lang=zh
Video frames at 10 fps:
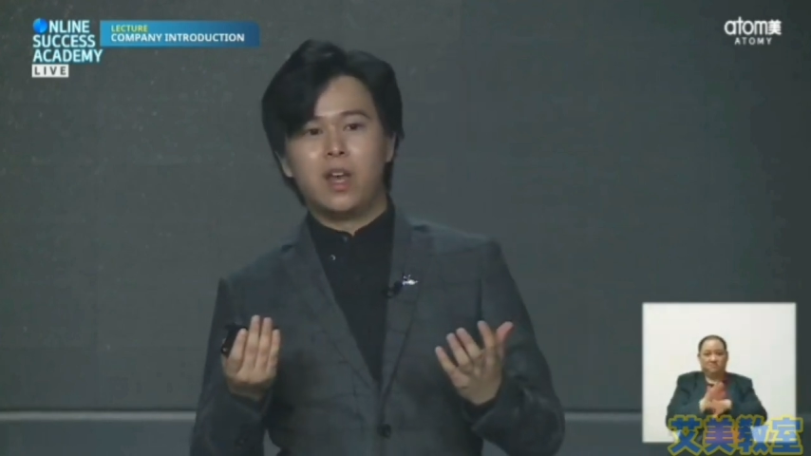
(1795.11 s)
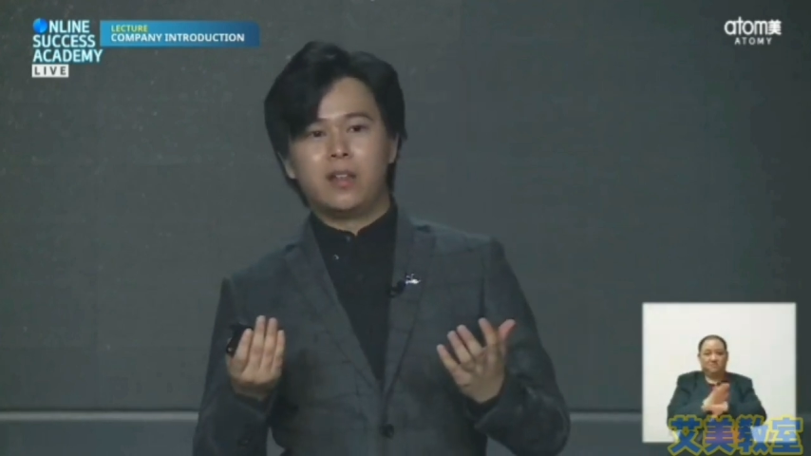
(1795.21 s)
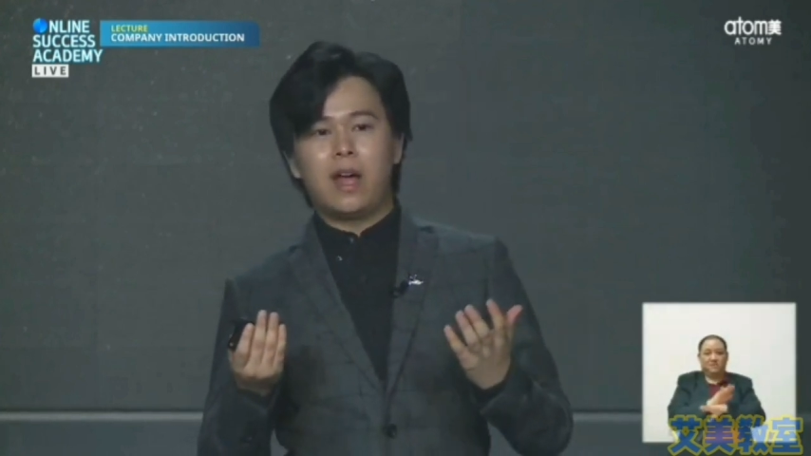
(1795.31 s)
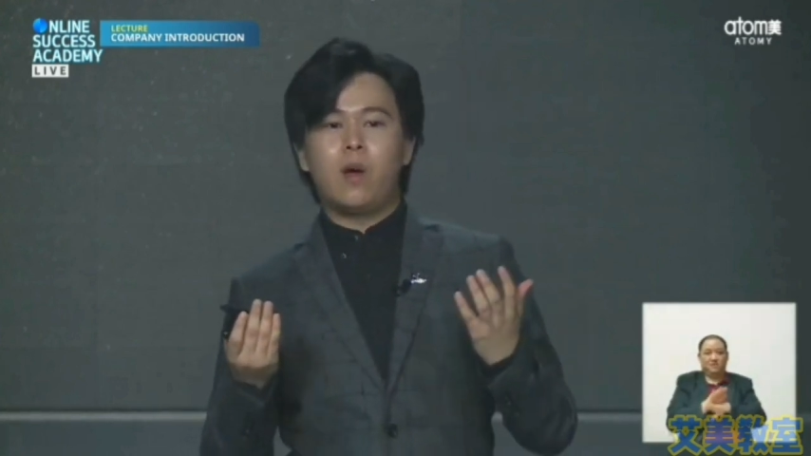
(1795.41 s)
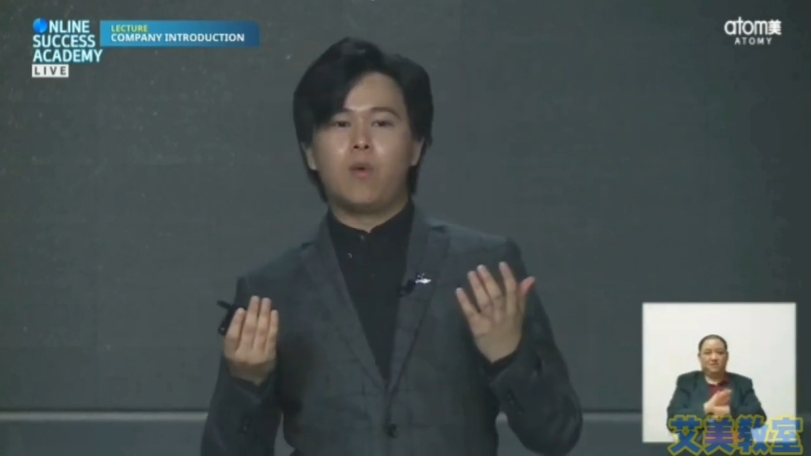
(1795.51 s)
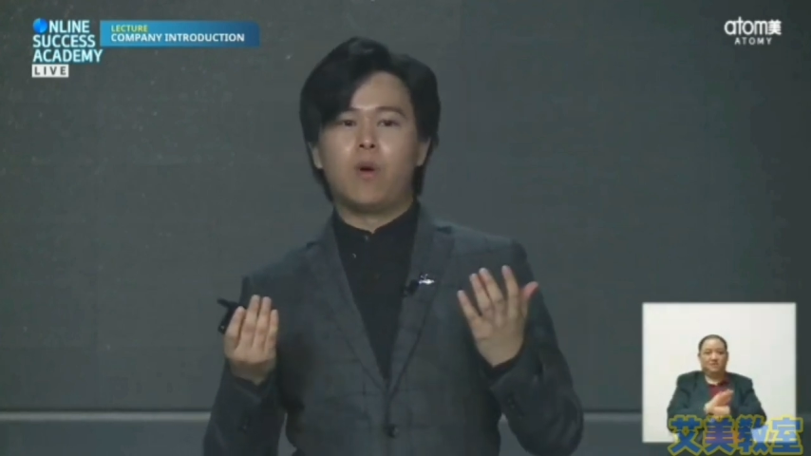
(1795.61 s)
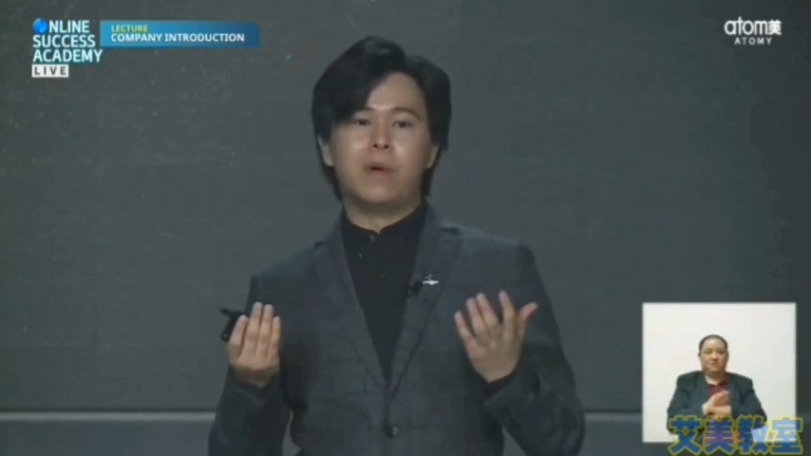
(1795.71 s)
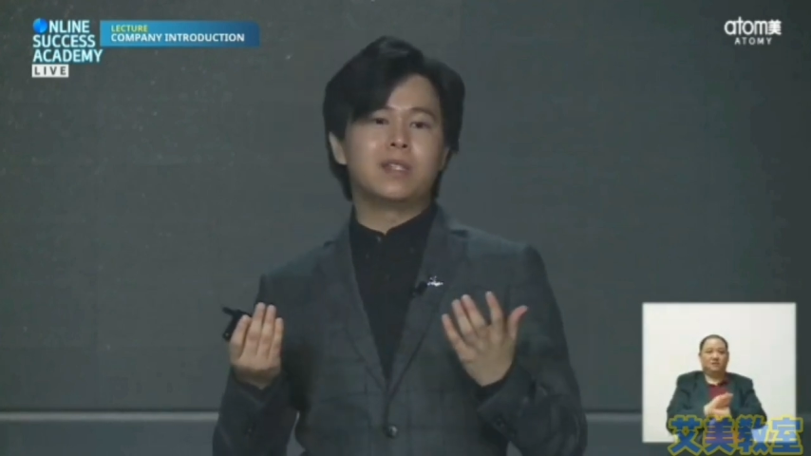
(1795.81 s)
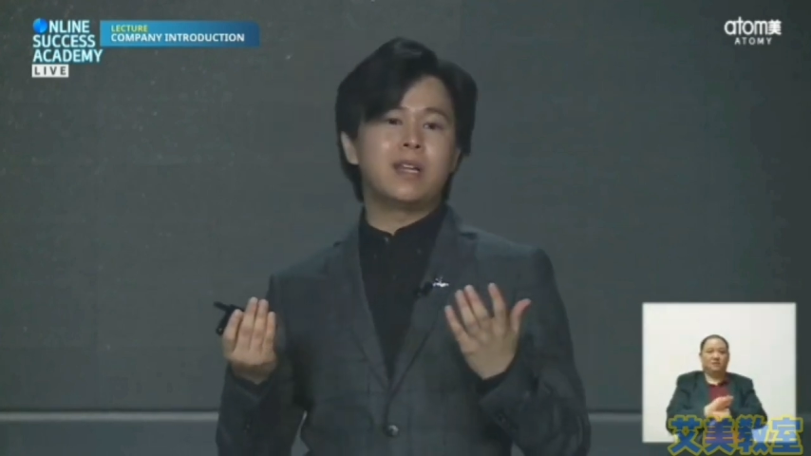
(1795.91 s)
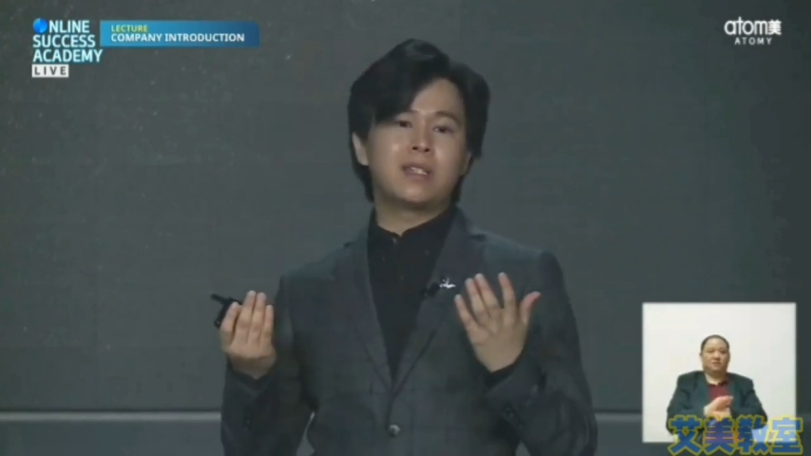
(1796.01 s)
那我们
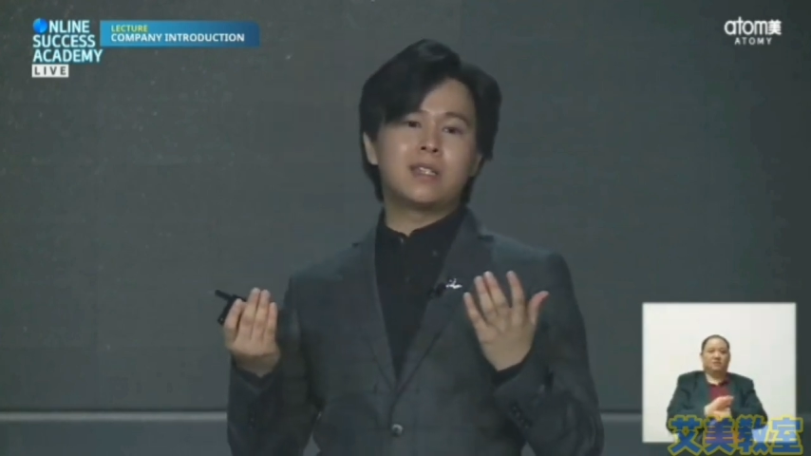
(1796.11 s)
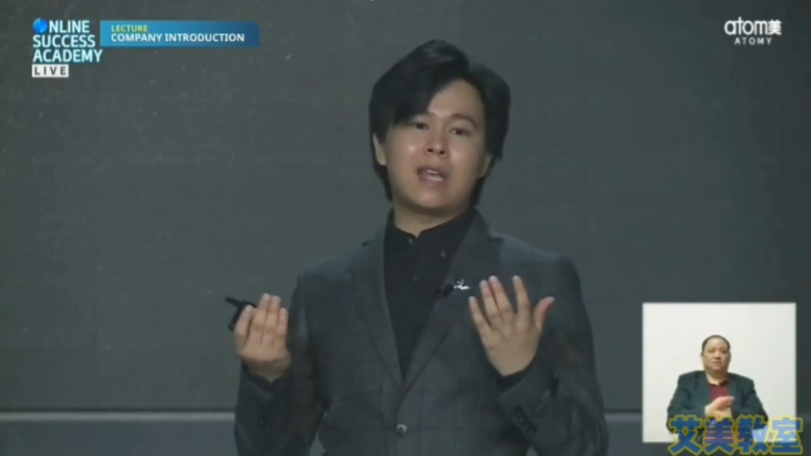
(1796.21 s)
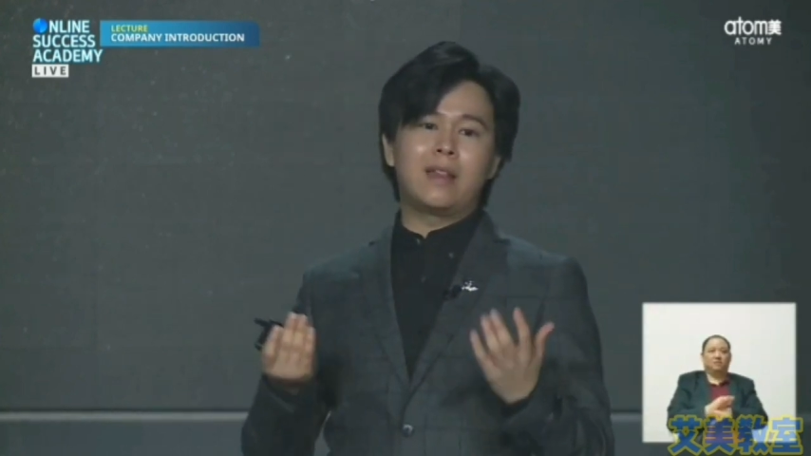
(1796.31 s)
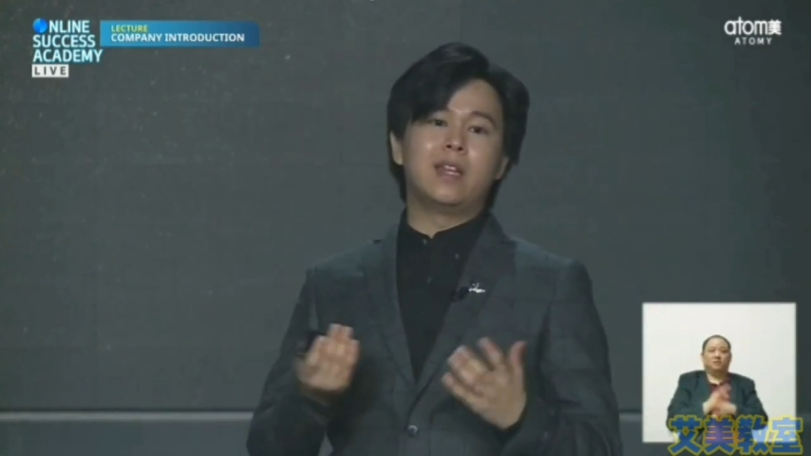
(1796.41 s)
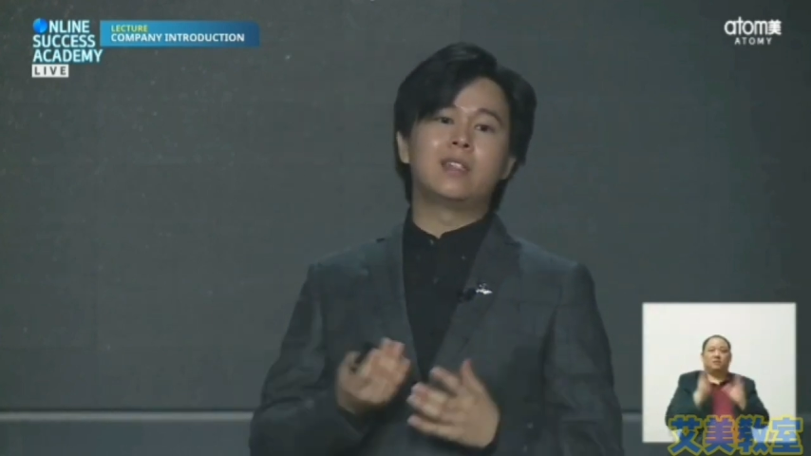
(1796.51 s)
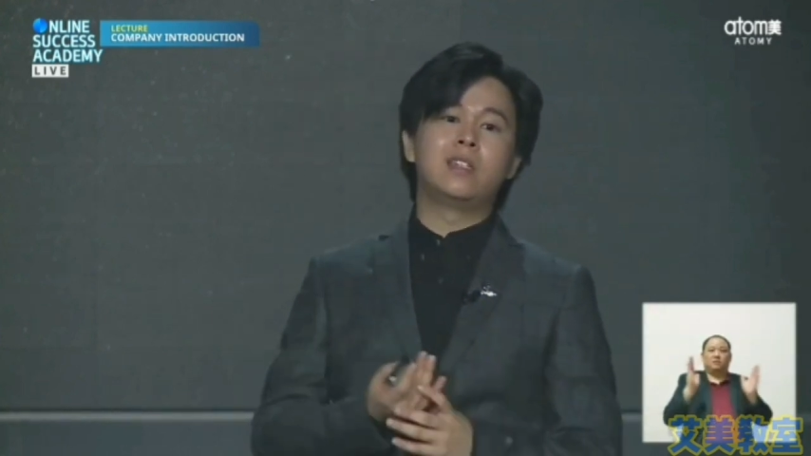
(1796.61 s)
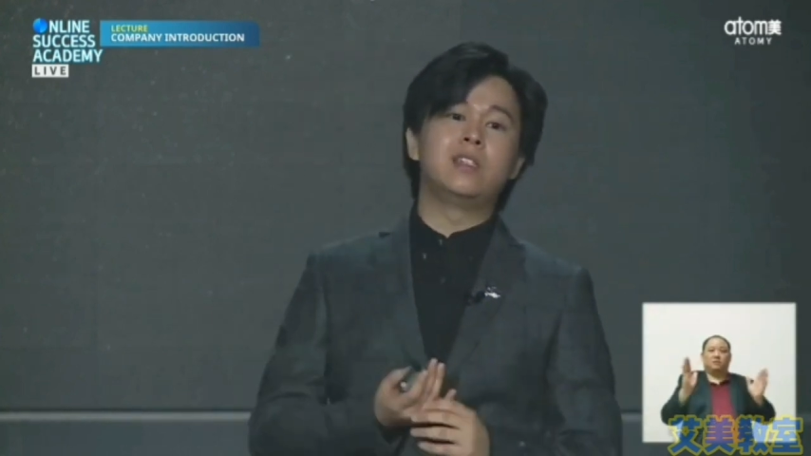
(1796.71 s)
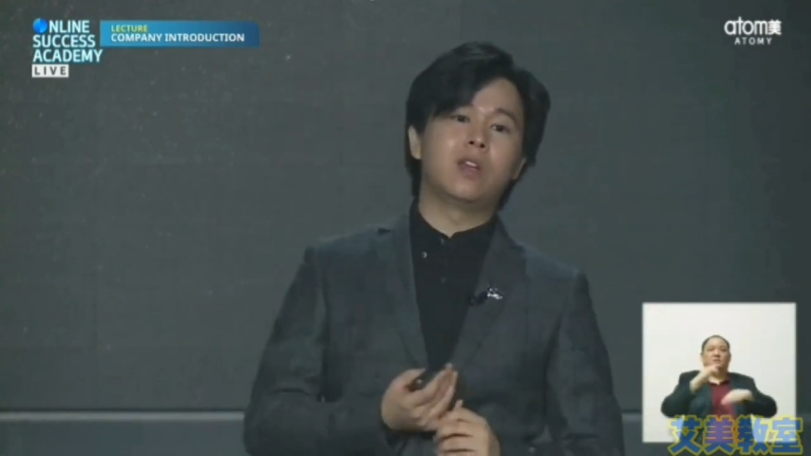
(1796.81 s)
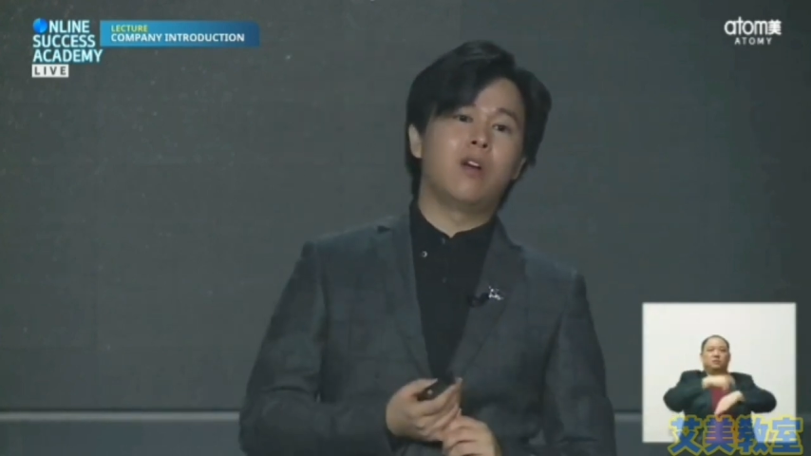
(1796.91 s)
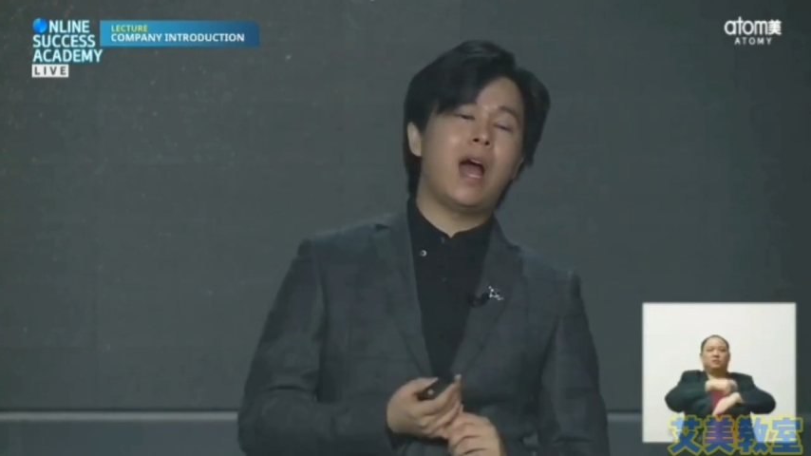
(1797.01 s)
在这三年期间哦，